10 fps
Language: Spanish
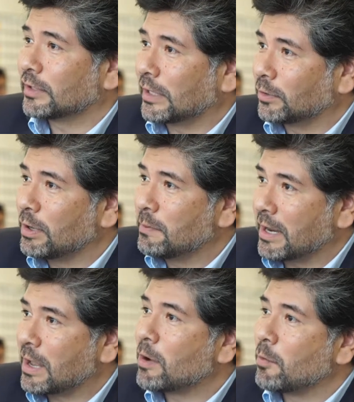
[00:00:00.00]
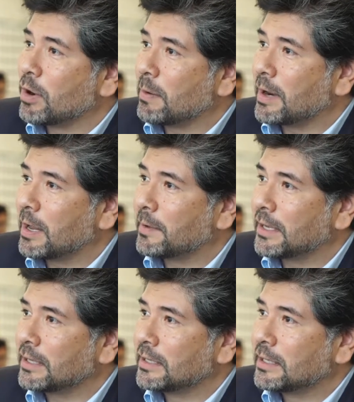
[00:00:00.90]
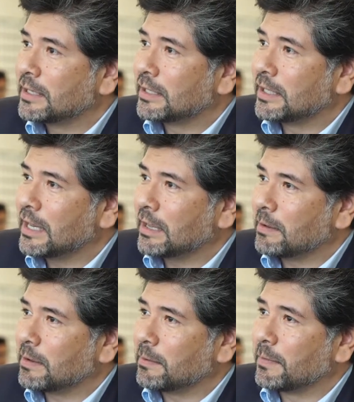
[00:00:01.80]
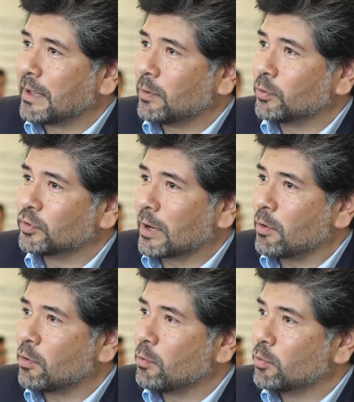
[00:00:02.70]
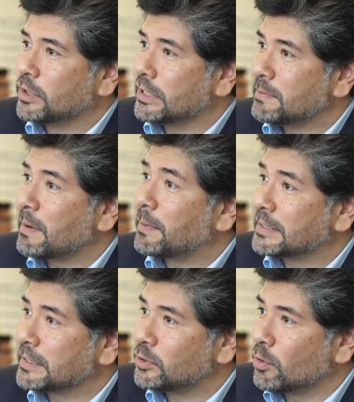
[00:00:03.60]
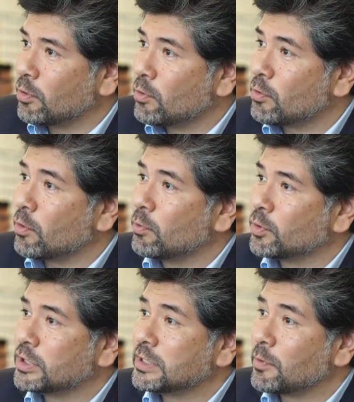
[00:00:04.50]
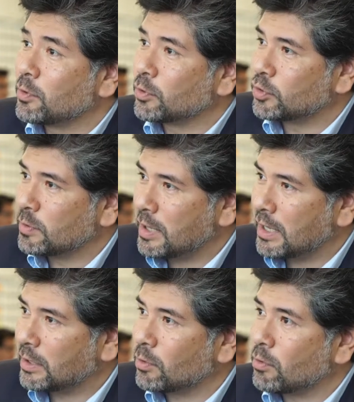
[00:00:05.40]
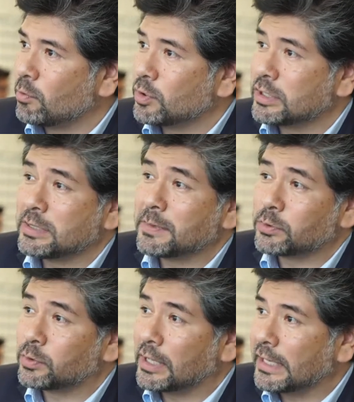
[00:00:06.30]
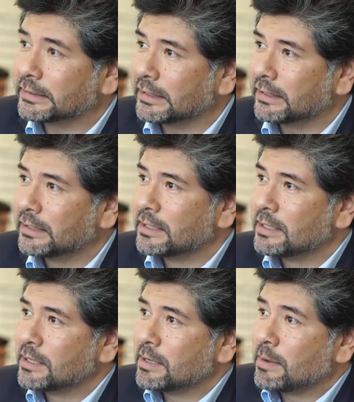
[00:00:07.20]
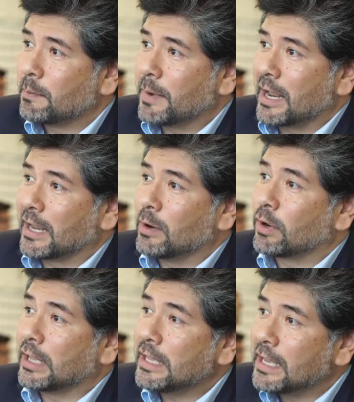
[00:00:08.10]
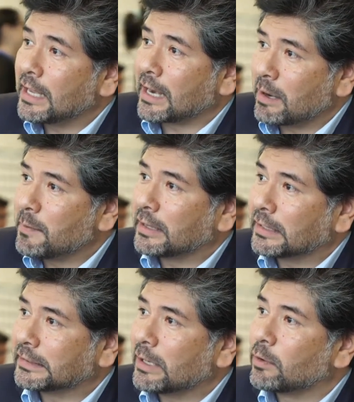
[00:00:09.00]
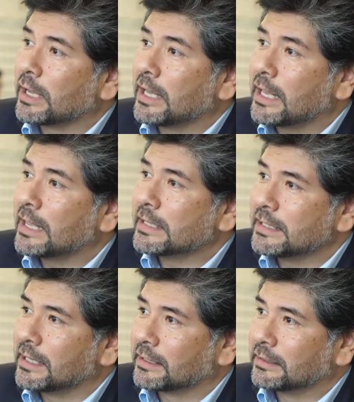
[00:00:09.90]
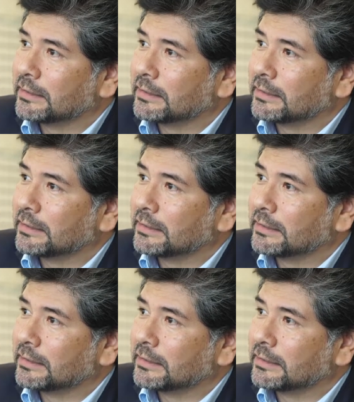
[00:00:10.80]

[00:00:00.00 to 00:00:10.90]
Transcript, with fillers: tanto la imagen como la palabra, Tienes que usarlos con muchísima precisión, con muchísimo conocimiento, con muchísima sutileza, para que lo que digas realmente sea lo que quieres decir.